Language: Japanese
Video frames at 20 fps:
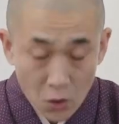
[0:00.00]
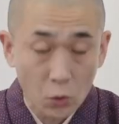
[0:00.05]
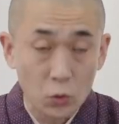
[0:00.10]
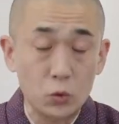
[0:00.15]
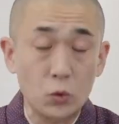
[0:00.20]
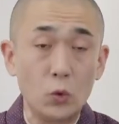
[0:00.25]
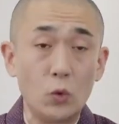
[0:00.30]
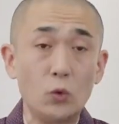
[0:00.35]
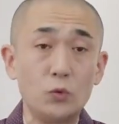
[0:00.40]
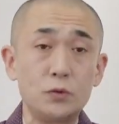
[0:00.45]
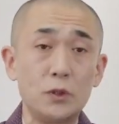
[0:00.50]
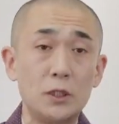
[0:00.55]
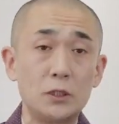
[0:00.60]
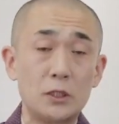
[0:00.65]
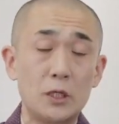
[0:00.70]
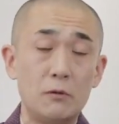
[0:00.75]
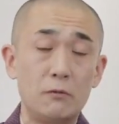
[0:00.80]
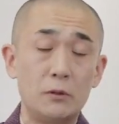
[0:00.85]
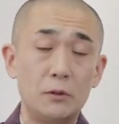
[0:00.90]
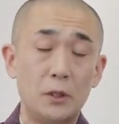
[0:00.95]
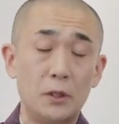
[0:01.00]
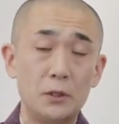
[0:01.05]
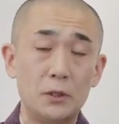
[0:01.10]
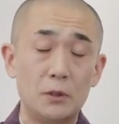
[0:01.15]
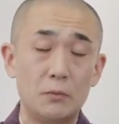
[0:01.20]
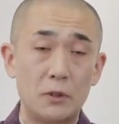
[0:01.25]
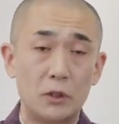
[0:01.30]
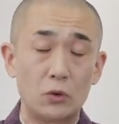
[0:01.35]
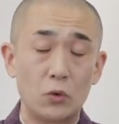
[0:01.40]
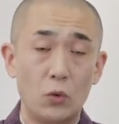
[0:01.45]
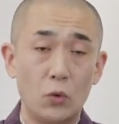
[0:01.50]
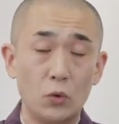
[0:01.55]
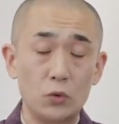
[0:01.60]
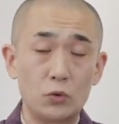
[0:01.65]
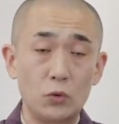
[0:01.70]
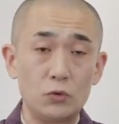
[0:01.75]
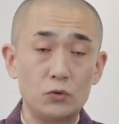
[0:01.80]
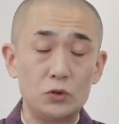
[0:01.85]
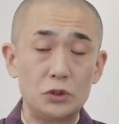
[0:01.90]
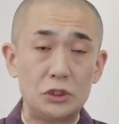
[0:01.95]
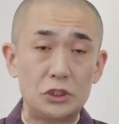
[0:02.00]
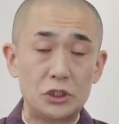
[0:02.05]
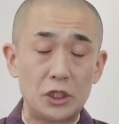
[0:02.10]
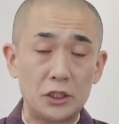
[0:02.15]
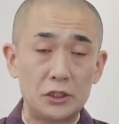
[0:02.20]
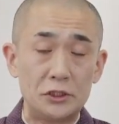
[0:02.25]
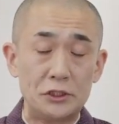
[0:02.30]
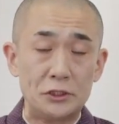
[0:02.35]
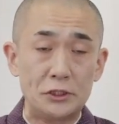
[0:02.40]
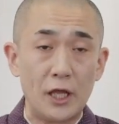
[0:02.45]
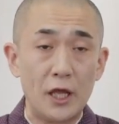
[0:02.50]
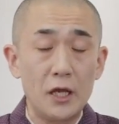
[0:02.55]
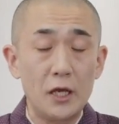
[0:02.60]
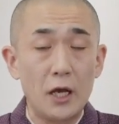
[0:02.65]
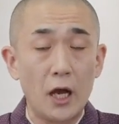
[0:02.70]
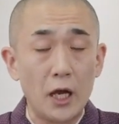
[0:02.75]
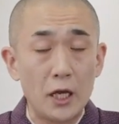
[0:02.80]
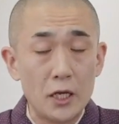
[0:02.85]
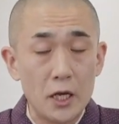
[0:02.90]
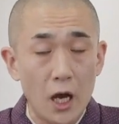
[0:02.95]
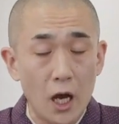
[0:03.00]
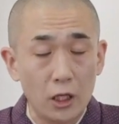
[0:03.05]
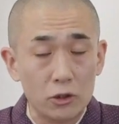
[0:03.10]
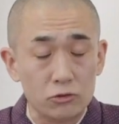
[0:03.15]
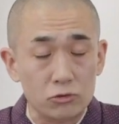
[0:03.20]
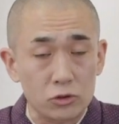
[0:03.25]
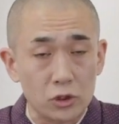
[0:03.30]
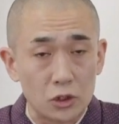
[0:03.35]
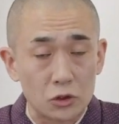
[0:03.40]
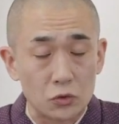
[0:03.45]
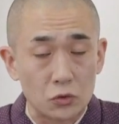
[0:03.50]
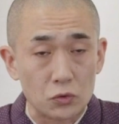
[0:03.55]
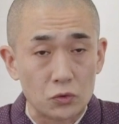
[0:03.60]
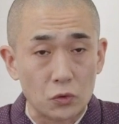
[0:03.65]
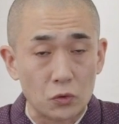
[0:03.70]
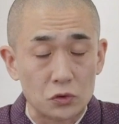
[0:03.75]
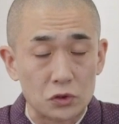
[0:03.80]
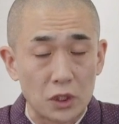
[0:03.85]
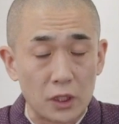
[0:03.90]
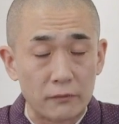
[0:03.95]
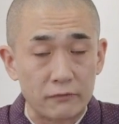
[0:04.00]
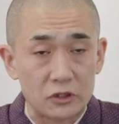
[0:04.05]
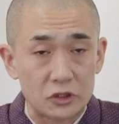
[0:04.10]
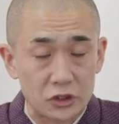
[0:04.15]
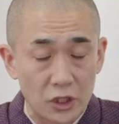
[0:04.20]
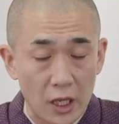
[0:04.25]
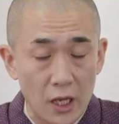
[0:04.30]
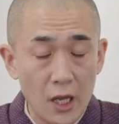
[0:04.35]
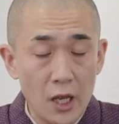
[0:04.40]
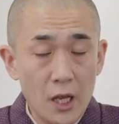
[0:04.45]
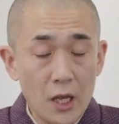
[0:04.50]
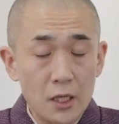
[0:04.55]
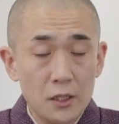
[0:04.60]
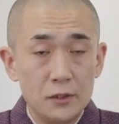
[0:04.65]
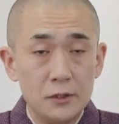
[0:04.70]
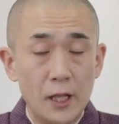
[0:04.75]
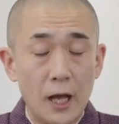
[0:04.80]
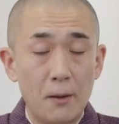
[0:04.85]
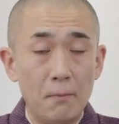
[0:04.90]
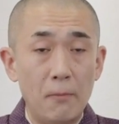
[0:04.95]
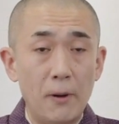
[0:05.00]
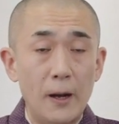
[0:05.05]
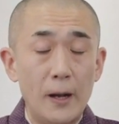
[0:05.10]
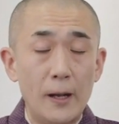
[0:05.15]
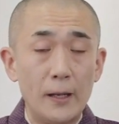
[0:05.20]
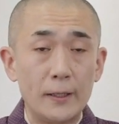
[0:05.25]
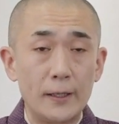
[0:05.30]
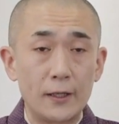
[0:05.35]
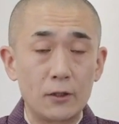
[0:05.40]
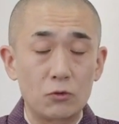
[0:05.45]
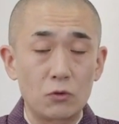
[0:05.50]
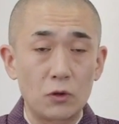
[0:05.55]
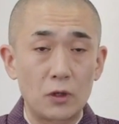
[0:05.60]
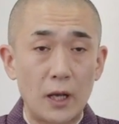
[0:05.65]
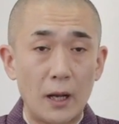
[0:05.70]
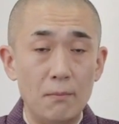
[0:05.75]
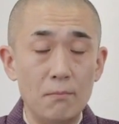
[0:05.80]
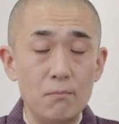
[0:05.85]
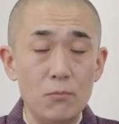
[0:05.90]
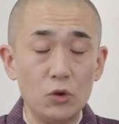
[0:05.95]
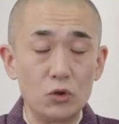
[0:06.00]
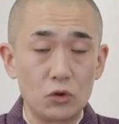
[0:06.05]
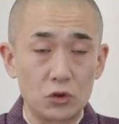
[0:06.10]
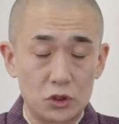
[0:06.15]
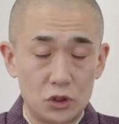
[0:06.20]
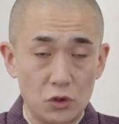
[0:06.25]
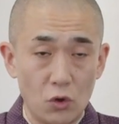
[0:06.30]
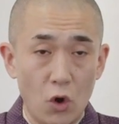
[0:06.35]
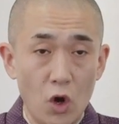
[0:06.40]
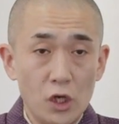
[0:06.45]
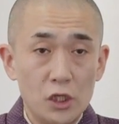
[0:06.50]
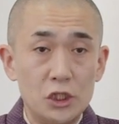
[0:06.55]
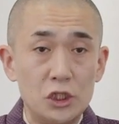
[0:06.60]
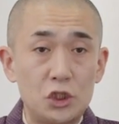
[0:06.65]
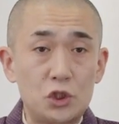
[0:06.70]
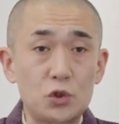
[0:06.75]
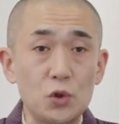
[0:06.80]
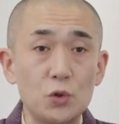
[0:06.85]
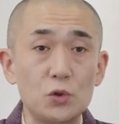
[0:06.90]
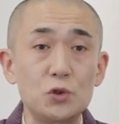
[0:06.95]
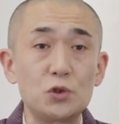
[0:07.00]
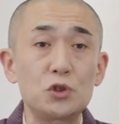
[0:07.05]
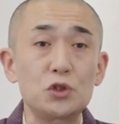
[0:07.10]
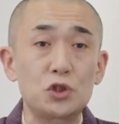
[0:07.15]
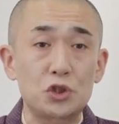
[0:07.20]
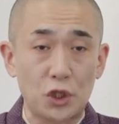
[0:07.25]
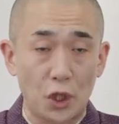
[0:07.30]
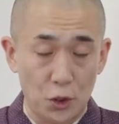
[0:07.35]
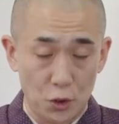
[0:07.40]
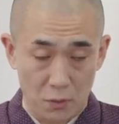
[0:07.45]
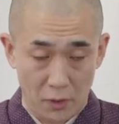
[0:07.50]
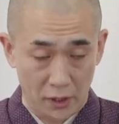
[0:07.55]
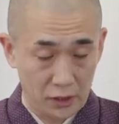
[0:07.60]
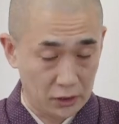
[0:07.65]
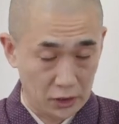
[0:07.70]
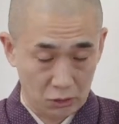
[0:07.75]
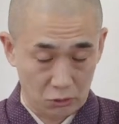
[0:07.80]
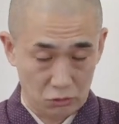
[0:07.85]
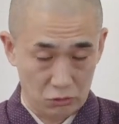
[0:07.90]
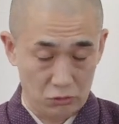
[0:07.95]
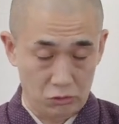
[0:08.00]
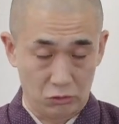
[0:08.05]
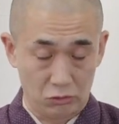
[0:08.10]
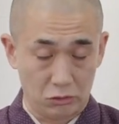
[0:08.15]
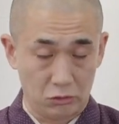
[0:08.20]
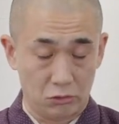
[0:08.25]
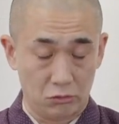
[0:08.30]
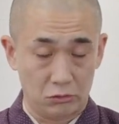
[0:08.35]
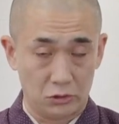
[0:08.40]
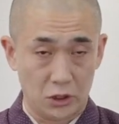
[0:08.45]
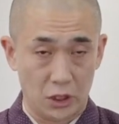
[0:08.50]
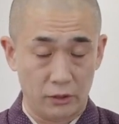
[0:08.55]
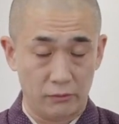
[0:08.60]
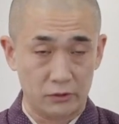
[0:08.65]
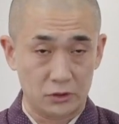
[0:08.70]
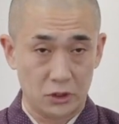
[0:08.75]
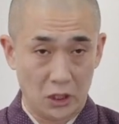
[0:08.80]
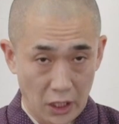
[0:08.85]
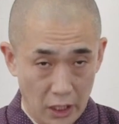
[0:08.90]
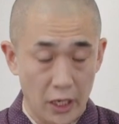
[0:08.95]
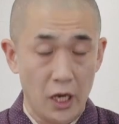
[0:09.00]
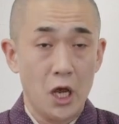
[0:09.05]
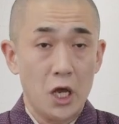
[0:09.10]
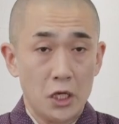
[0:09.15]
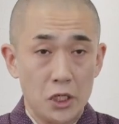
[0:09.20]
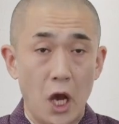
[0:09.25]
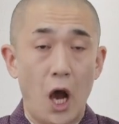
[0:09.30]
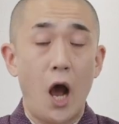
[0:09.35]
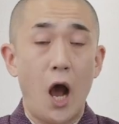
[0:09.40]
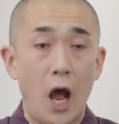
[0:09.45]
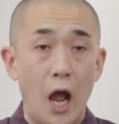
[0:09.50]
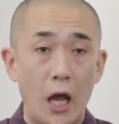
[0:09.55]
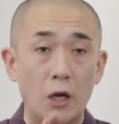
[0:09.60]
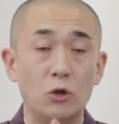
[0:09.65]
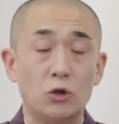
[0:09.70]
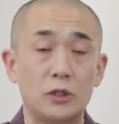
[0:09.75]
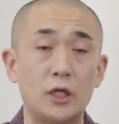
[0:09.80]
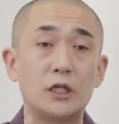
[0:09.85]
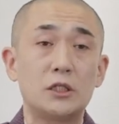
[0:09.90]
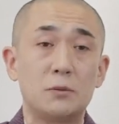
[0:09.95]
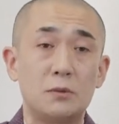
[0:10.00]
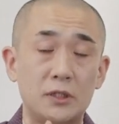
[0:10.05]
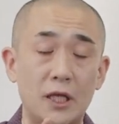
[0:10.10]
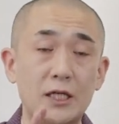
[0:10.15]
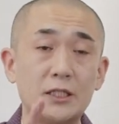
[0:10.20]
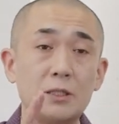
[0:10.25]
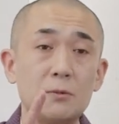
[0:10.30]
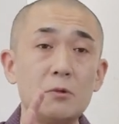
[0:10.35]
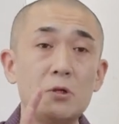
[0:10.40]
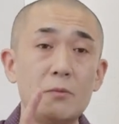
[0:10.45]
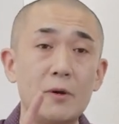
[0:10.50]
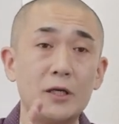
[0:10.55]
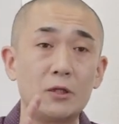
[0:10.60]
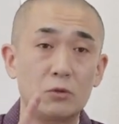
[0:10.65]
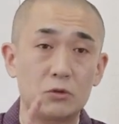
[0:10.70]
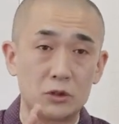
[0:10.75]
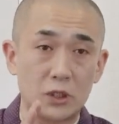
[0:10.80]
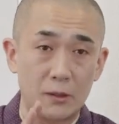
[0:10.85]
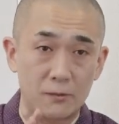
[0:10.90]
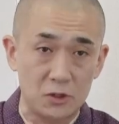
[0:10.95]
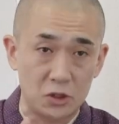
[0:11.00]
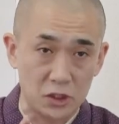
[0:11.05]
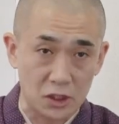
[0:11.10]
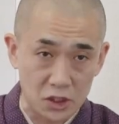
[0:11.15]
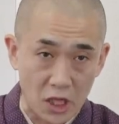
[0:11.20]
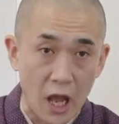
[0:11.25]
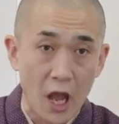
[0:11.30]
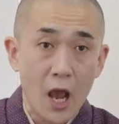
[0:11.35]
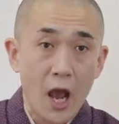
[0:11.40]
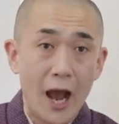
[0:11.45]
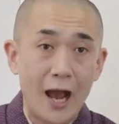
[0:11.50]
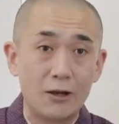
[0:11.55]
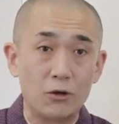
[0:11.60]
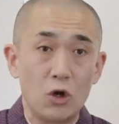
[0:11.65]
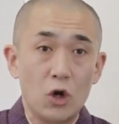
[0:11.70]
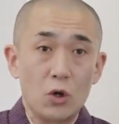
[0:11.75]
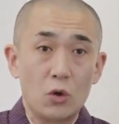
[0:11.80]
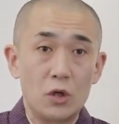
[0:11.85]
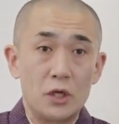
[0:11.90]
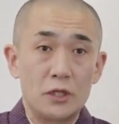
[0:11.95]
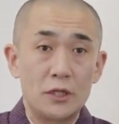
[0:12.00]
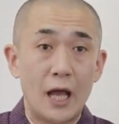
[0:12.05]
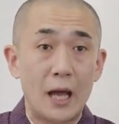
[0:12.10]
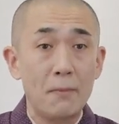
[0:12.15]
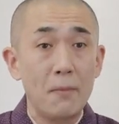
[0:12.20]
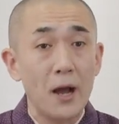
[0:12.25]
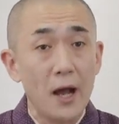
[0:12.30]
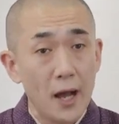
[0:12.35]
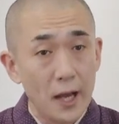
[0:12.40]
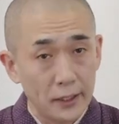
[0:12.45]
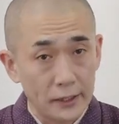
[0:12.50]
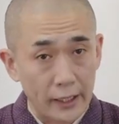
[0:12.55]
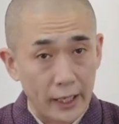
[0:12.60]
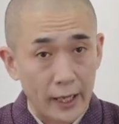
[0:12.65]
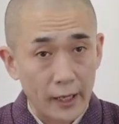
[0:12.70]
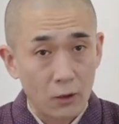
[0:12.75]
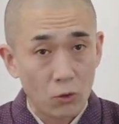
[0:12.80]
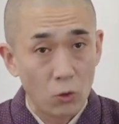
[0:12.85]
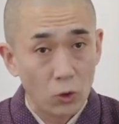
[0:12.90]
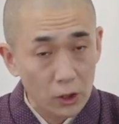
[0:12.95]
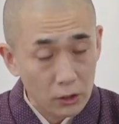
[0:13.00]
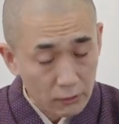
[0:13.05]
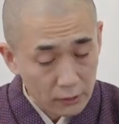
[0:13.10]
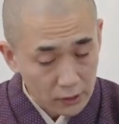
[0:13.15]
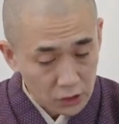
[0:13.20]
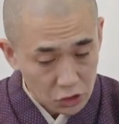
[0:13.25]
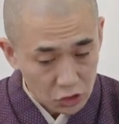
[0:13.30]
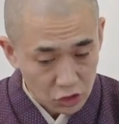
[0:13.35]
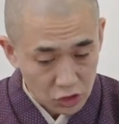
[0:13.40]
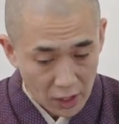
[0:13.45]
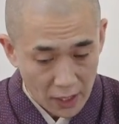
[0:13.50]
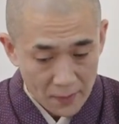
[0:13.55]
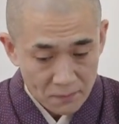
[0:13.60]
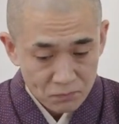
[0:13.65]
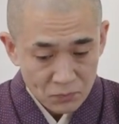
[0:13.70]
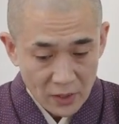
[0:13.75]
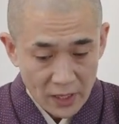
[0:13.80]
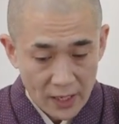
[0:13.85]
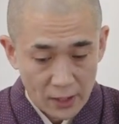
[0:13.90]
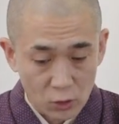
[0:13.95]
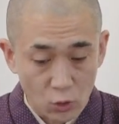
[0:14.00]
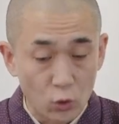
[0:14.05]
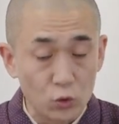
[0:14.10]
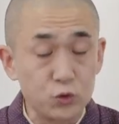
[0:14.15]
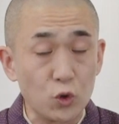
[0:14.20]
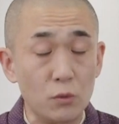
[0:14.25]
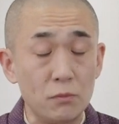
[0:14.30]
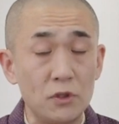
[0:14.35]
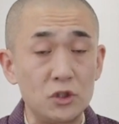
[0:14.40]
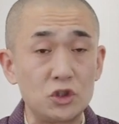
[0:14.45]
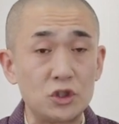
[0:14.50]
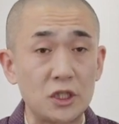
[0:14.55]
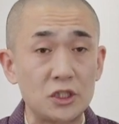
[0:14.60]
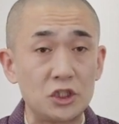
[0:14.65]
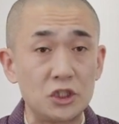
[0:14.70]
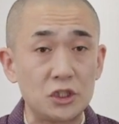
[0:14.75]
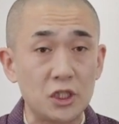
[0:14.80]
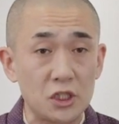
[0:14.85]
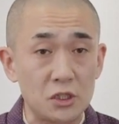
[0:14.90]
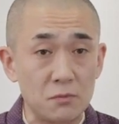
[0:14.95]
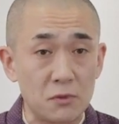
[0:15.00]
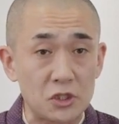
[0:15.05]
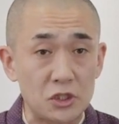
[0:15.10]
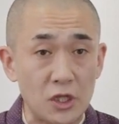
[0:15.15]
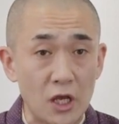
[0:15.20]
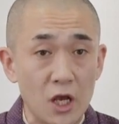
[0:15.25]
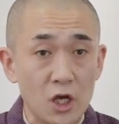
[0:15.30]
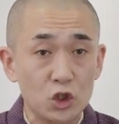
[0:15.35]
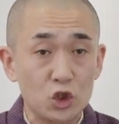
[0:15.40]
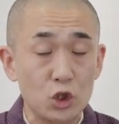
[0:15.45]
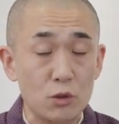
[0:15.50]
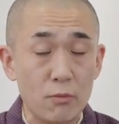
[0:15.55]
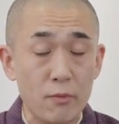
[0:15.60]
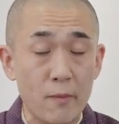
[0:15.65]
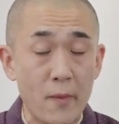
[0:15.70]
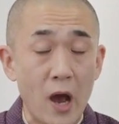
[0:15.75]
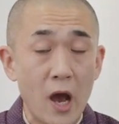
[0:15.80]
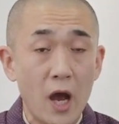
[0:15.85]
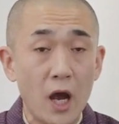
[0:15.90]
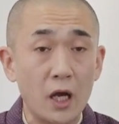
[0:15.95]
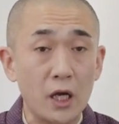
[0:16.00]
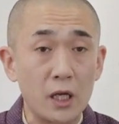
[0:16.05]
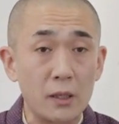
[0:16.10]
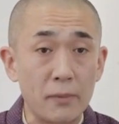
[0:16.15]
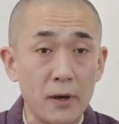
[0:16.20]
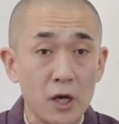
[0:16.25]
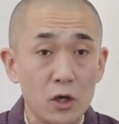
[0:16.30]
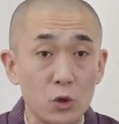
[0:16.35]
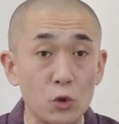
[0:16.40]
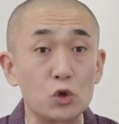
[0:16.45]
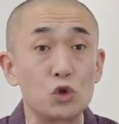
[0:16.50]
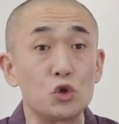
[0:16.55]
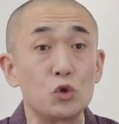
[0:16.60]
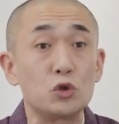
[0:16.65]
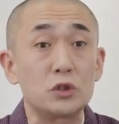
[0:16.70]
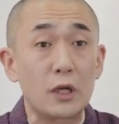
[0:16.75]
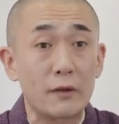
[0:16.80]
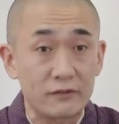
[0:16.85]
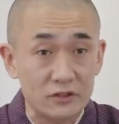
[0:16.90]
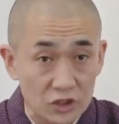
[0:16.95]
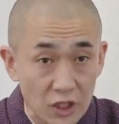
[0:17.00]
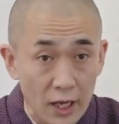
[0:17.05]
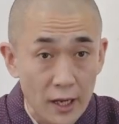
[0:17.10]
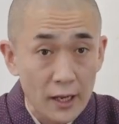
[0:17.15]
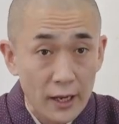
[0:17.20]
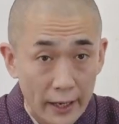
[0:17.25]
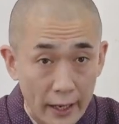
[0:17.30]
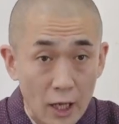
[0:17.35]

お豆腐屋さんは何でもお得意先に年会があるんだそうでございまして、生揚げとがんもどきを一足ずつ頼まれたということでございます。いや、ダー様の前でございますがですね、これ、生揚げ、これはですね、豆腐を水出しいたしまして、そのまま揚げればよろしゅうございますね。